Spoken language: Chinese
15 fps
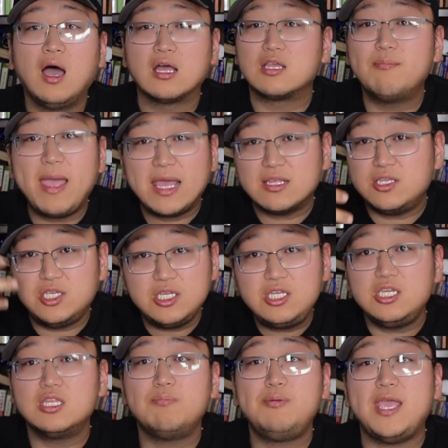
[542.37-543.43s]
啊，它卖的极
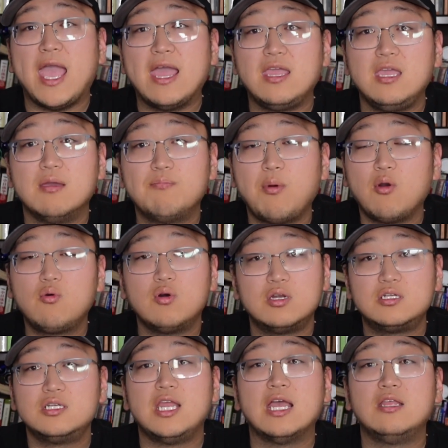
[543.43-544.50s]
其的便宜，包括
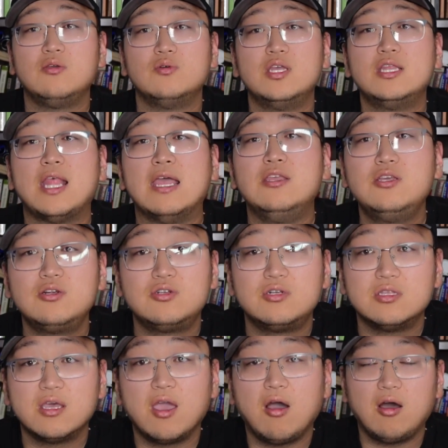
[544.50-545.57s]
之前有些男性吃
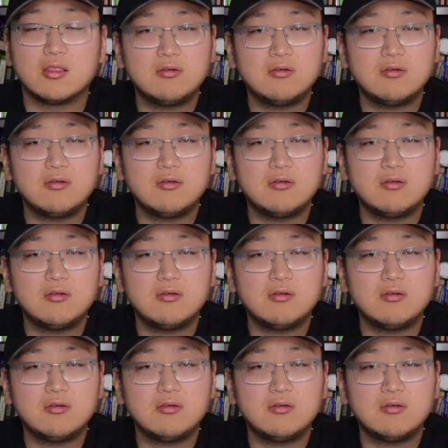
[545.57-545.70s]
的药啊，